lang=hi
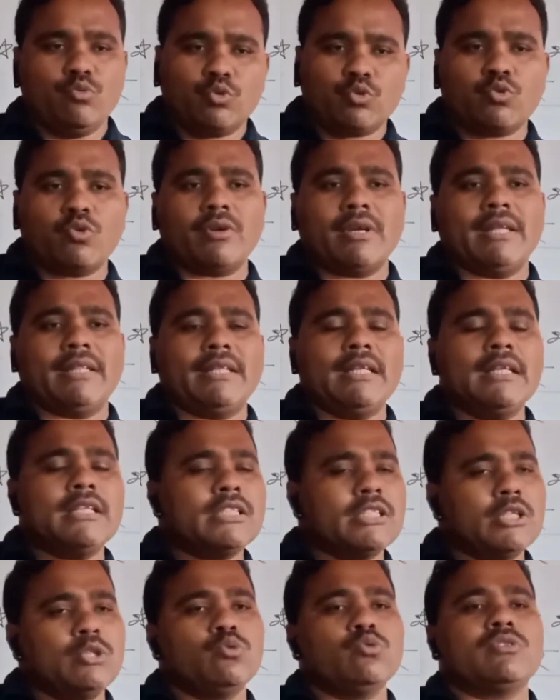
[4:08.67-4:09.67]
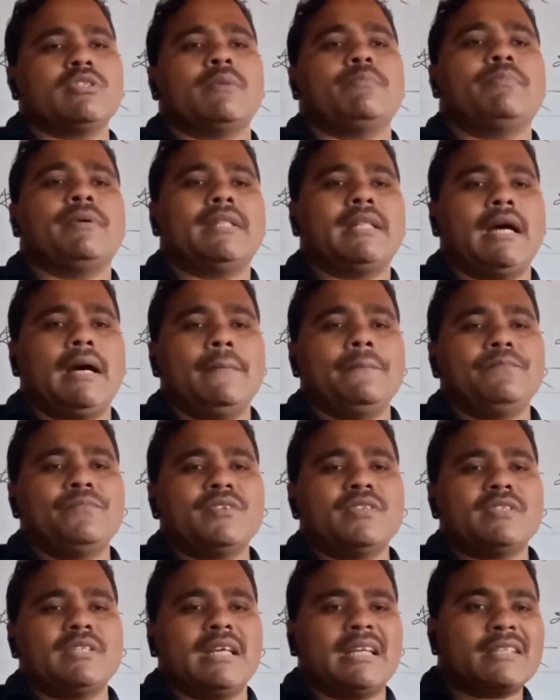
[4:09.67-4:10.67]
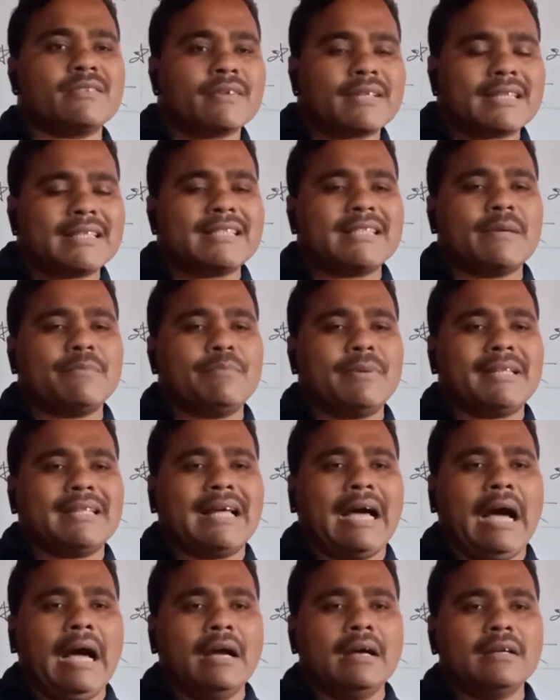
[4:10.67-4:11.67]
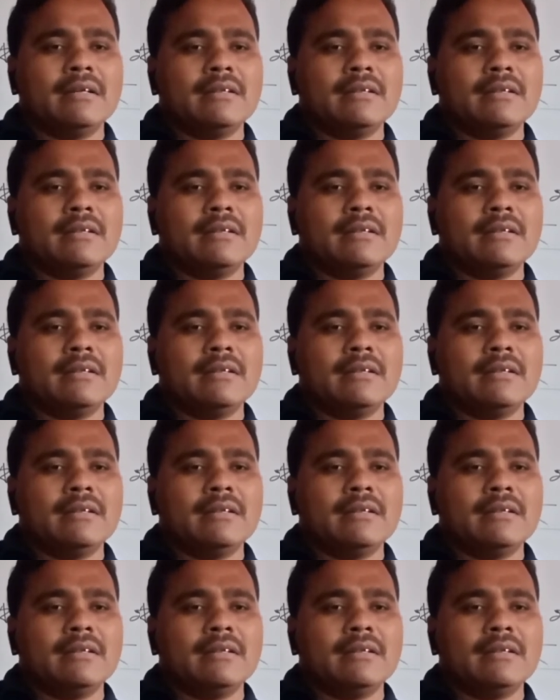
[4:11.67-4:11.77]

उसको कहते हैं सिंधु सभ्यता सरस्वती सभ्यता